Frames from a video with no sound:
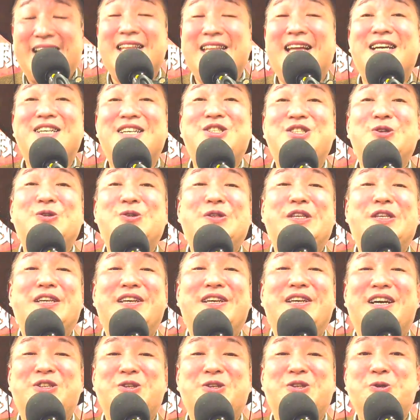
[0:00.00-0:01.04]
70
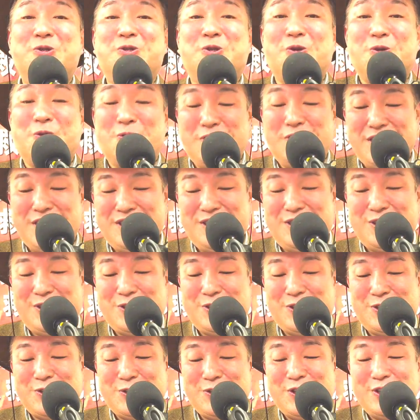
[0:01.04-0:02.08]
人が有色人
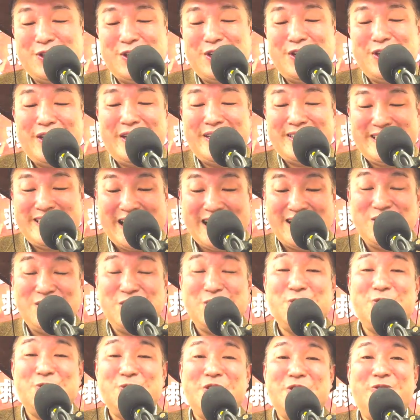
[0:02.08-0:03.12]
種
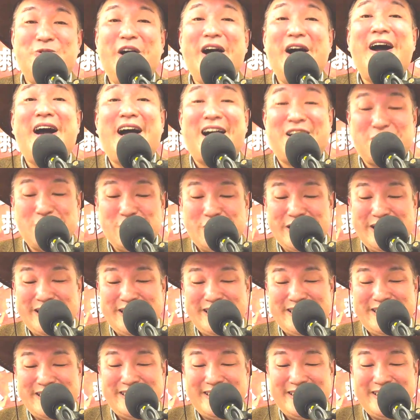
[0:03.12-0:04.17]
30人は白
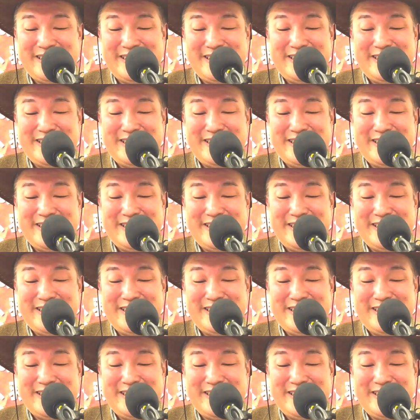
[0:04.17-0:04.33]
人